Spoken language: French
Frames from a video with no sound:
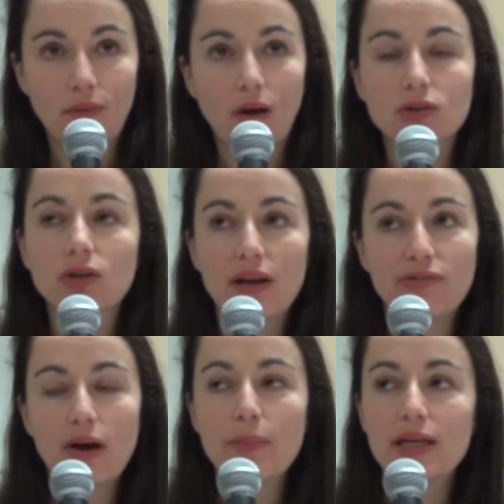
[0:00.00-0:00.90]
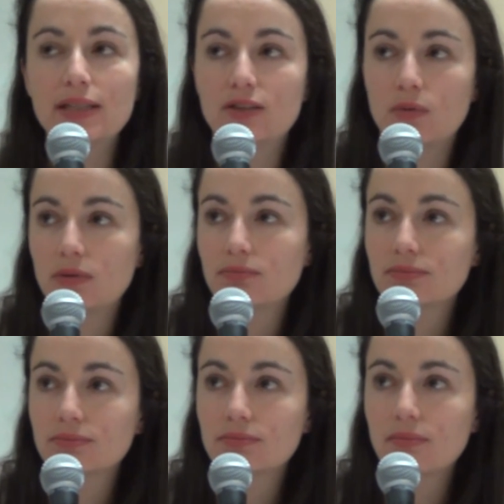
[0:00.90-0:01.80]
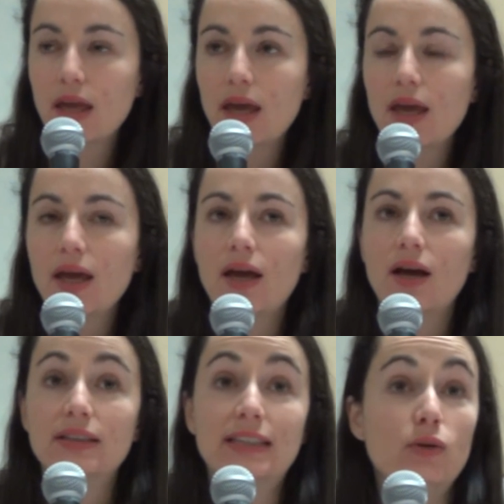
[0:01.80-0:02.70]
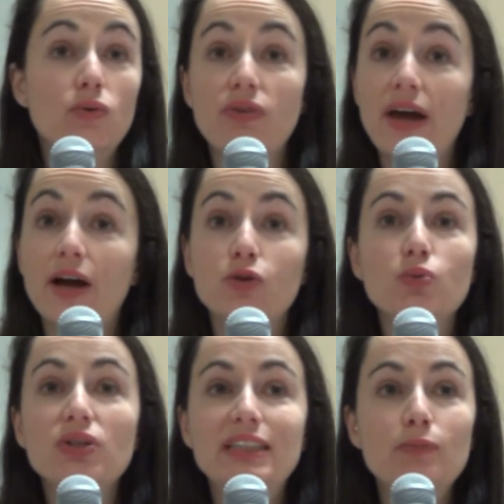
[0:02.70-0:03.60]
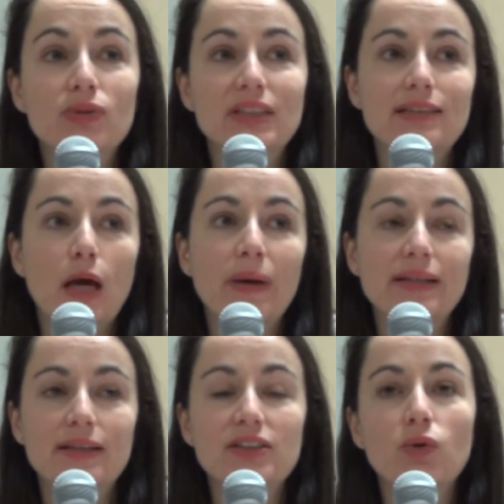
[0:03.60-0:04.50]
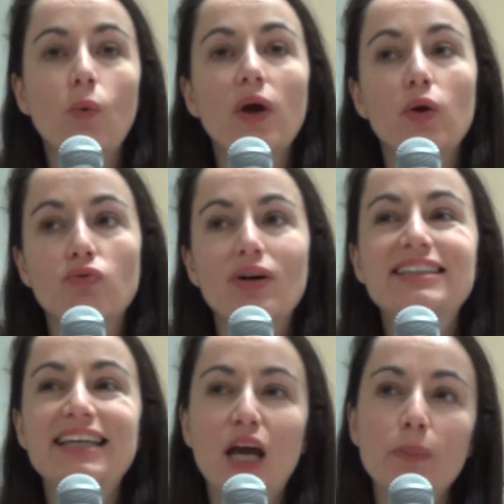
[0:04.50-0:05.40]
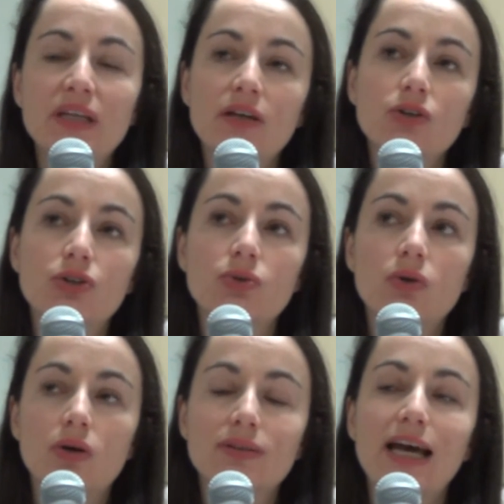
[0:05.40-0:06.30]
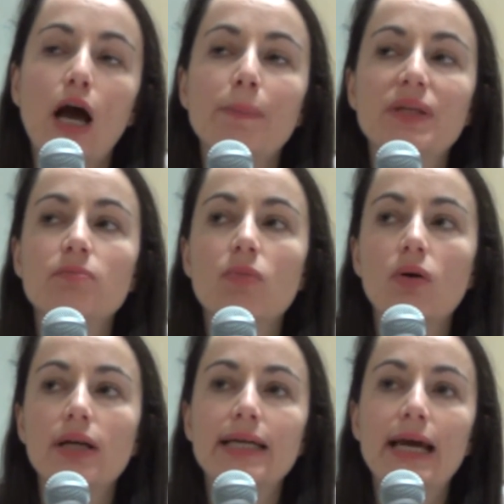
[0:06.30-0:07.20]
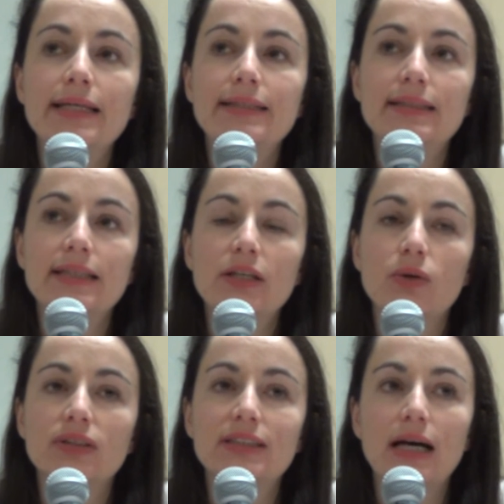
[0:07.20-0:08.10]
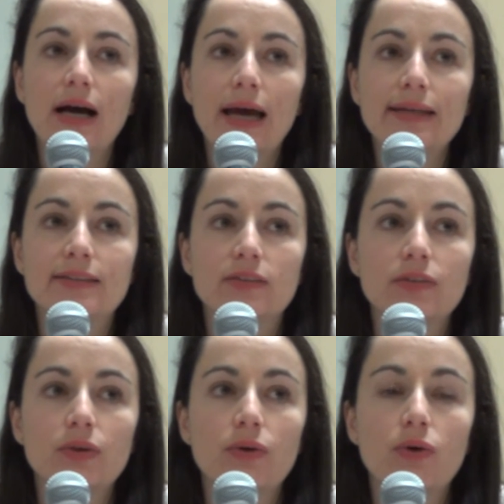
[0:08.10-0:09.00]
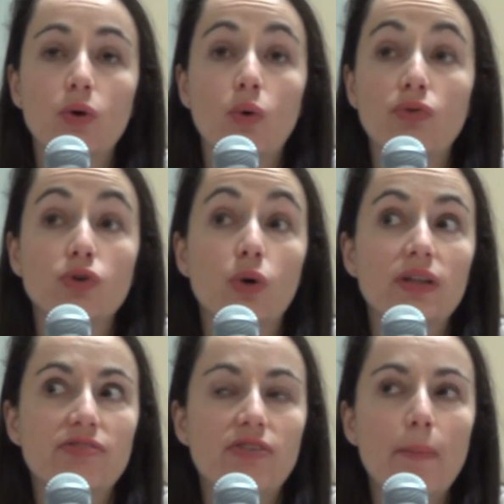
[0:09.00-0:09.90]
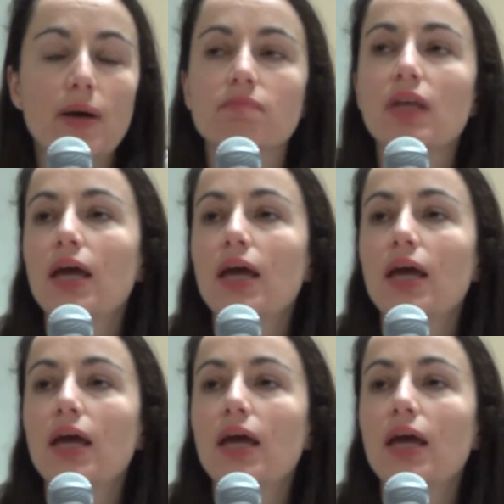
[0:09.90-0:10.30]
entre les femmes et les hommes ce qui est ouvert à de multiples interprétations et on voit très bien que euh, très rapidement l'égalité euh, s'arrête euh, au ventre des femmes.